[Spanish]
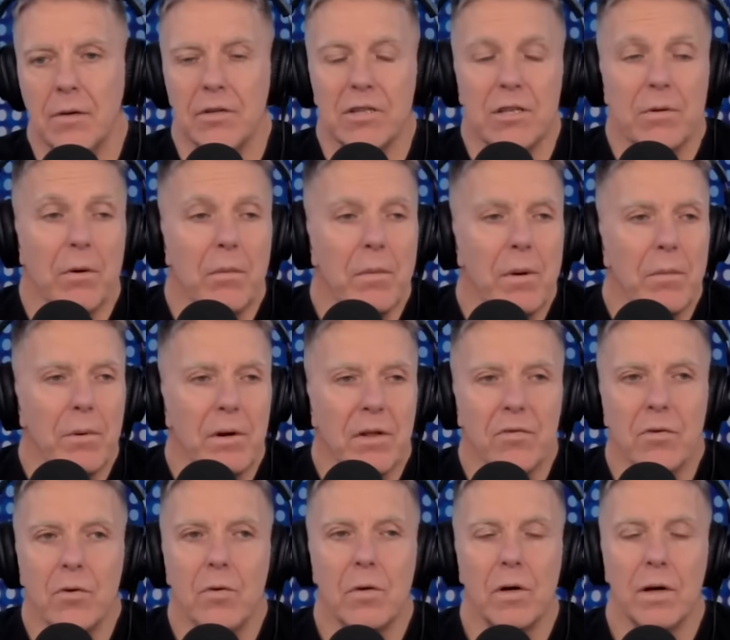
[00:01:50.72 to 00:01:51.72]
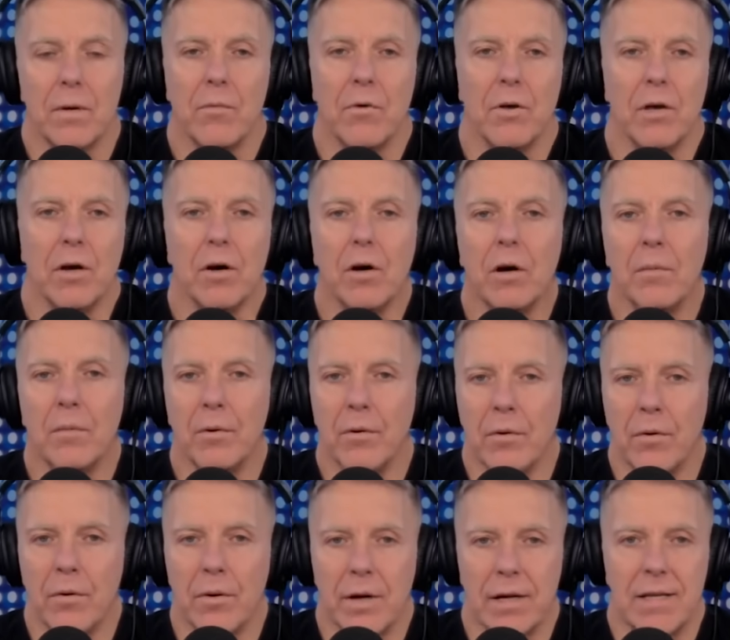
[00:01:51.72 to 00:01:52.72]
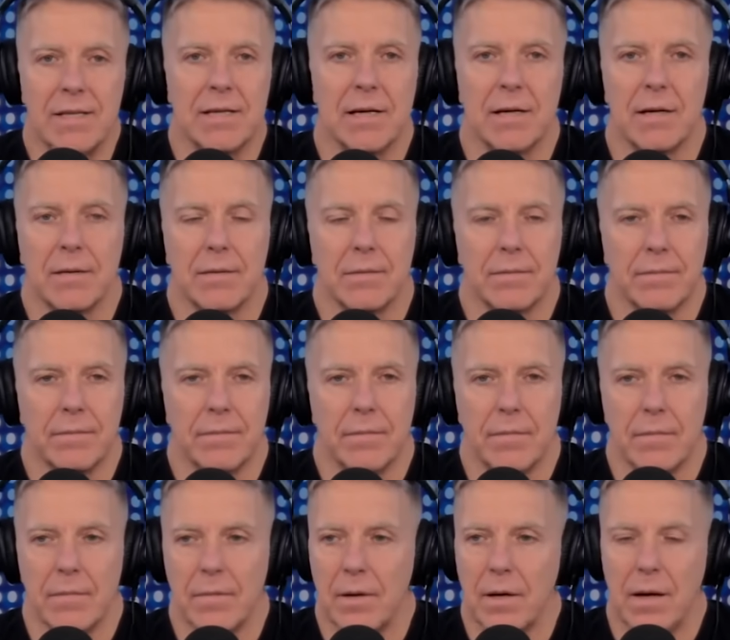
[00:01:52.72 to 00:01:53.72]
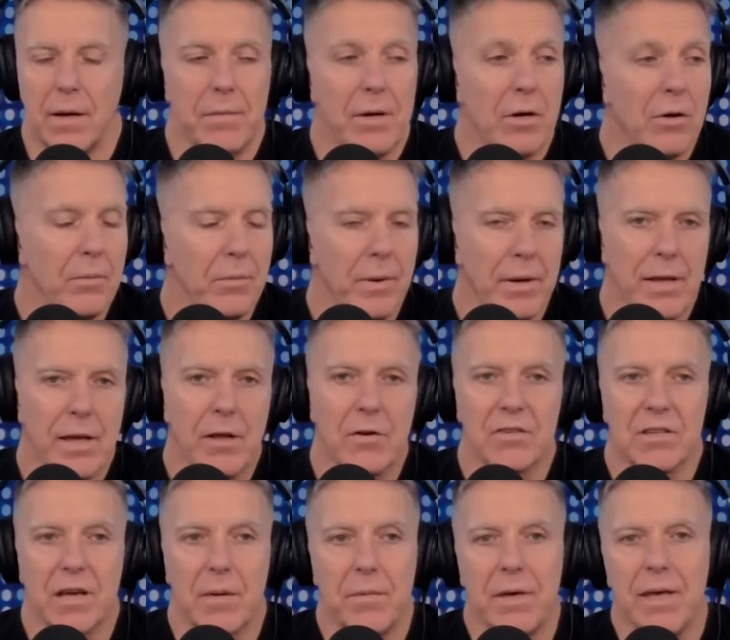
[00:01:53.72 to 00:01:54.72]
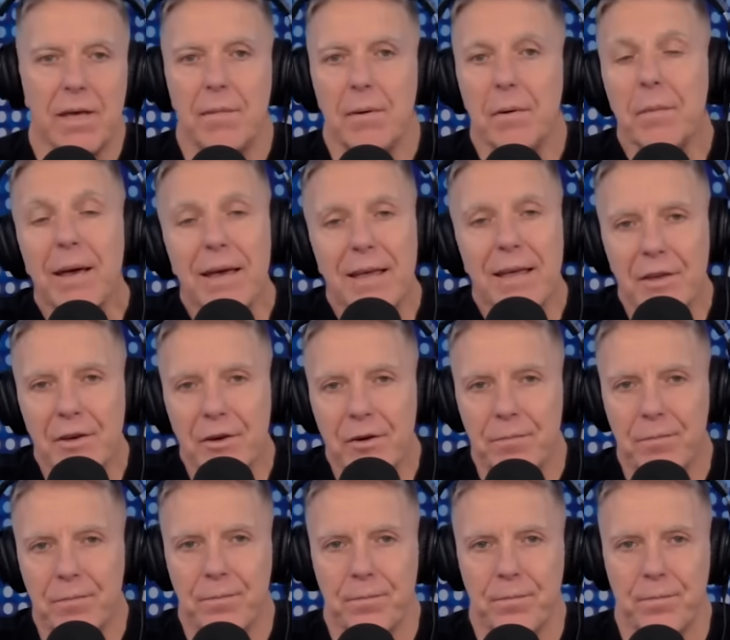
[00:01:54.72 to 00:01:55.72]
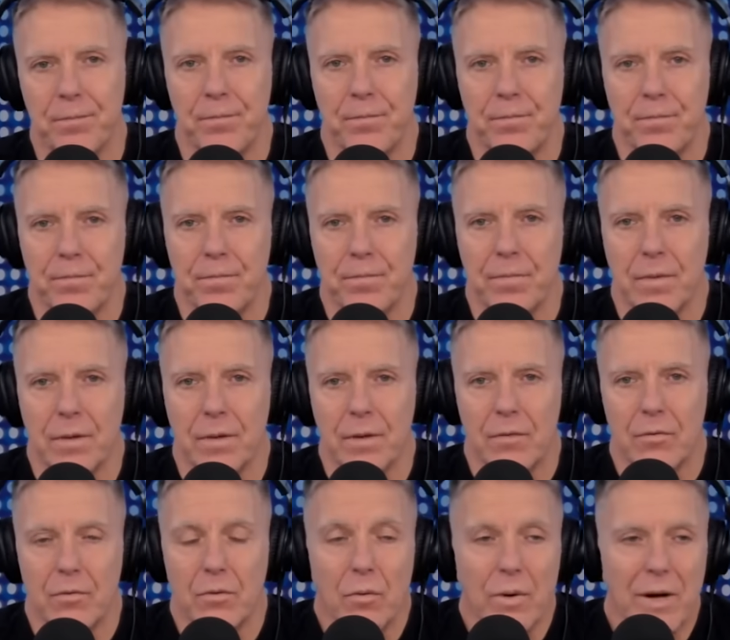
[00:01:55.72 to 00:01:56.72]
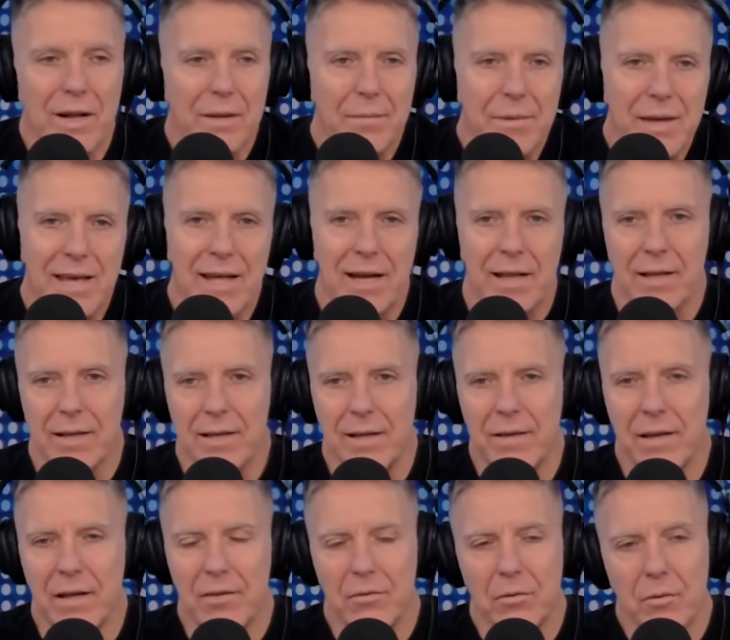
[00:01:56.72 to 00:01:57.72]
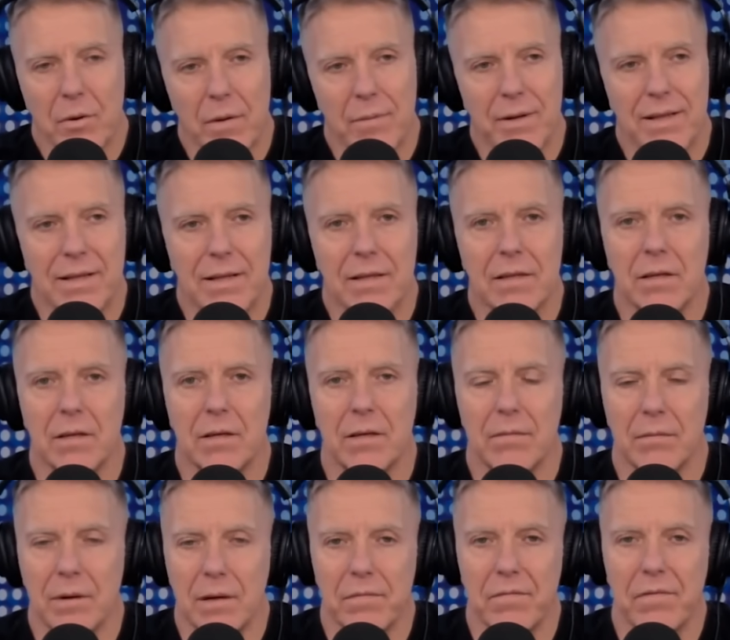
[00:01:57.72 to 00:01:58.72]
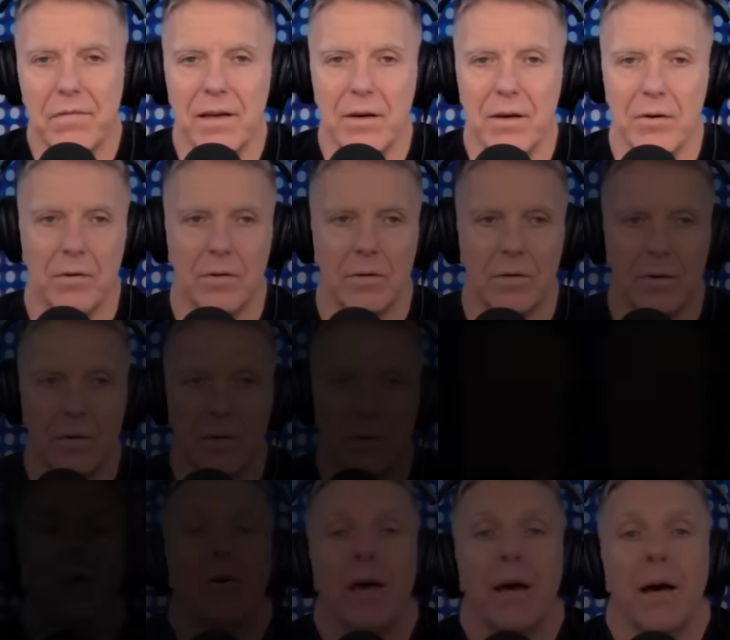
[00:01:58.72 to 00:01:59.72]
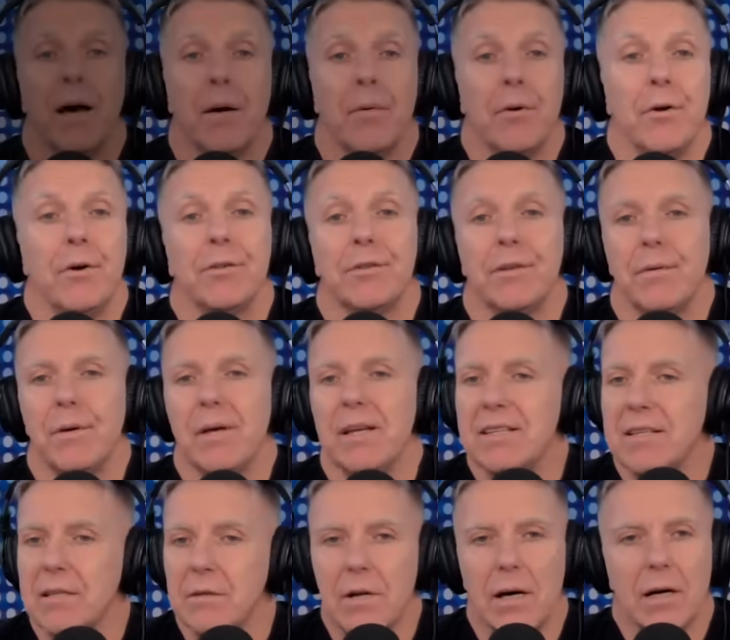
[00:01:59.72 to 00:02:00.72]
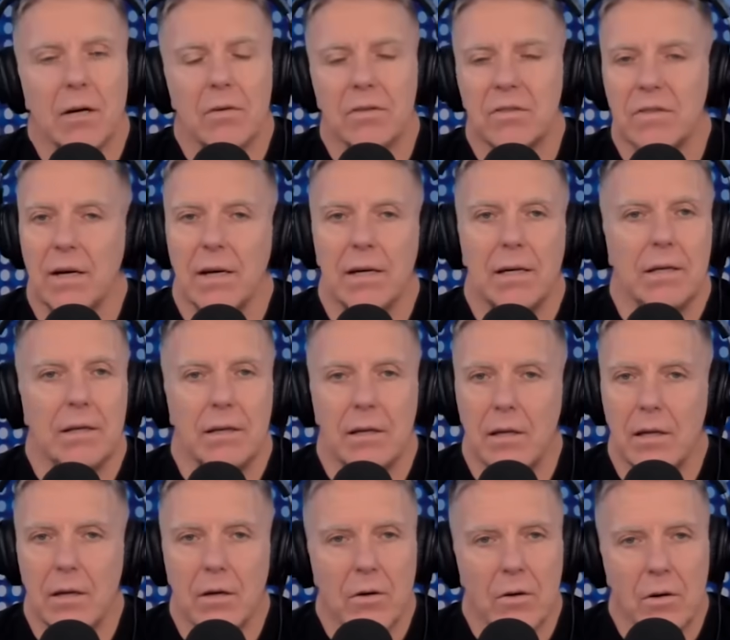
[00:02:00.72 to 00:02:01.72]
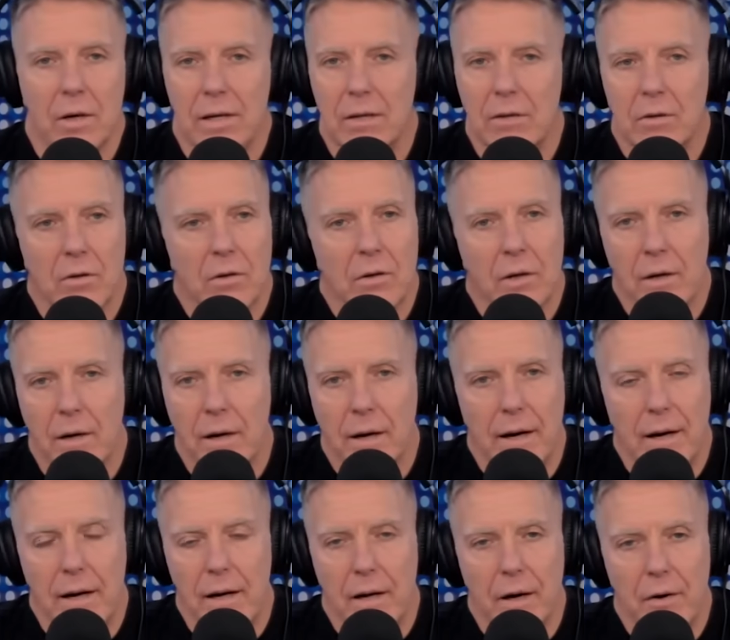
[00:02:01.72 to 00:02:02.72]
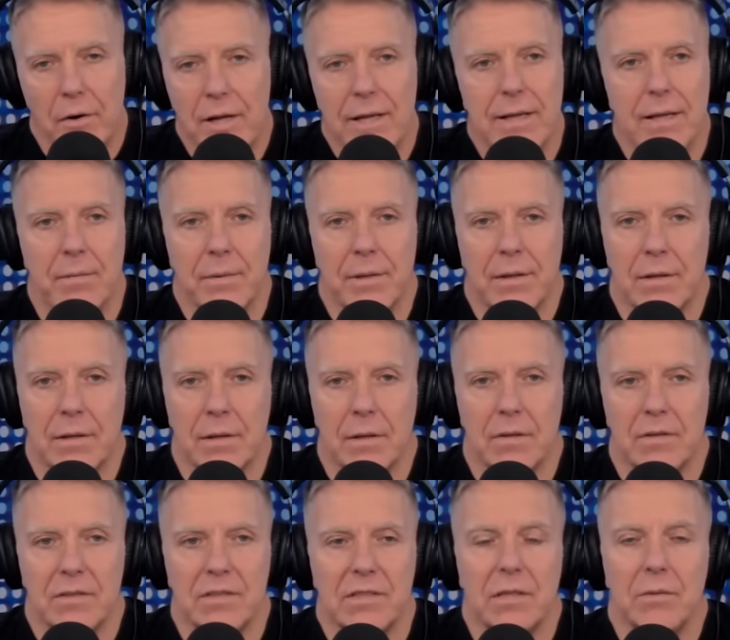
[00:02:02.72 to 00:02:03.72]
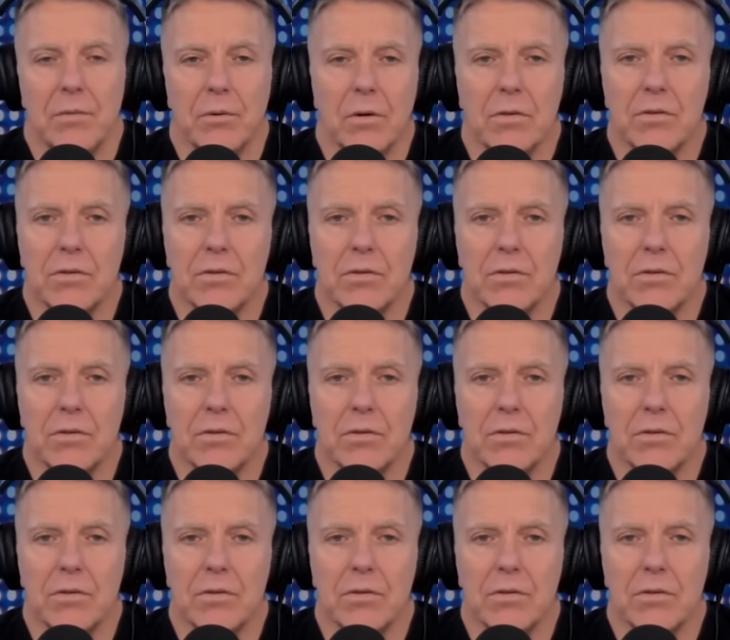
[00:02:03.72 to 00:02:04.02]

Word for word: Entonces vos me pones en un lugar muy incómodo, Richard, a mis compañeros, a mí, a mi medio. Es un lugar de mierda, te diría, es un lugar bastante eh, feo. Ahora, bro, te voy a decir una cosa y te digo esto honestamente. Si